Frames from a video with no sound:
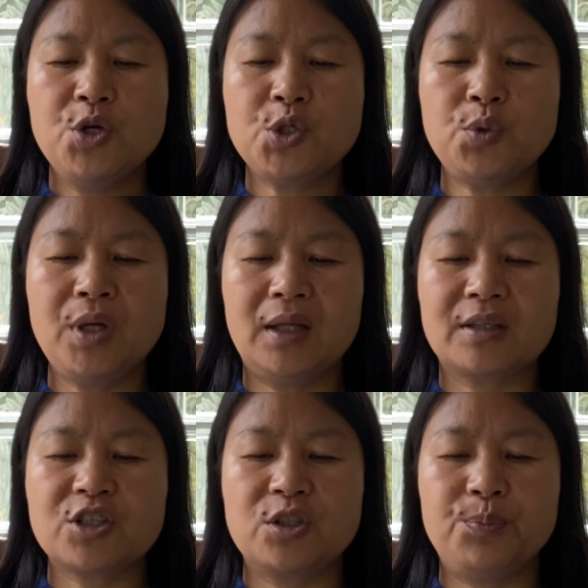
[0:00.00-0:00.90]
重要
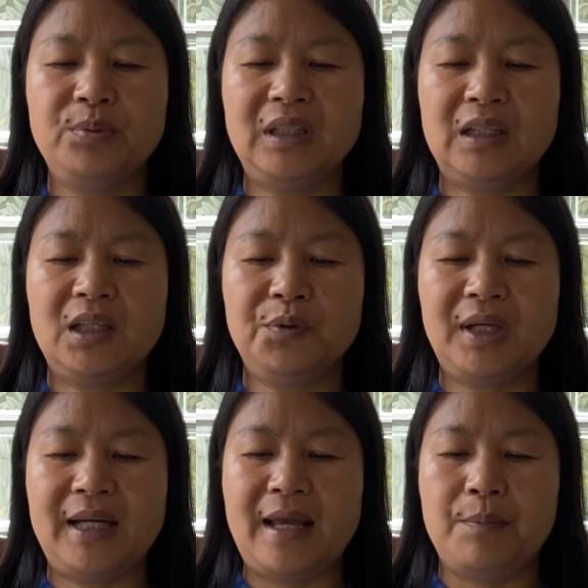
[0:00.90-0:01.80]
的是不能丢
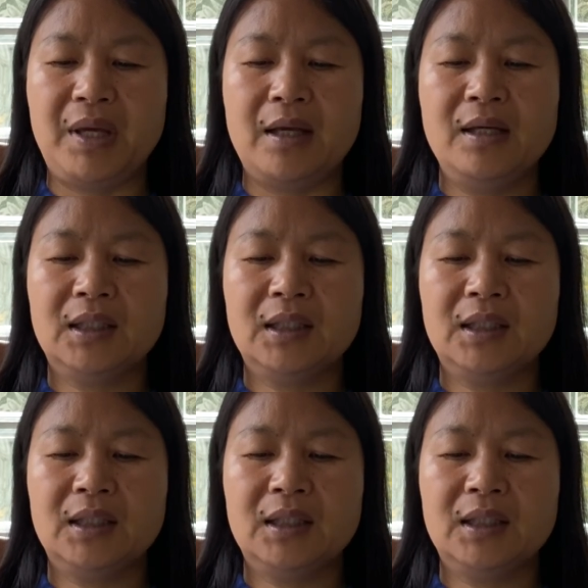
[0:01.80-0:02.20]
了脸面。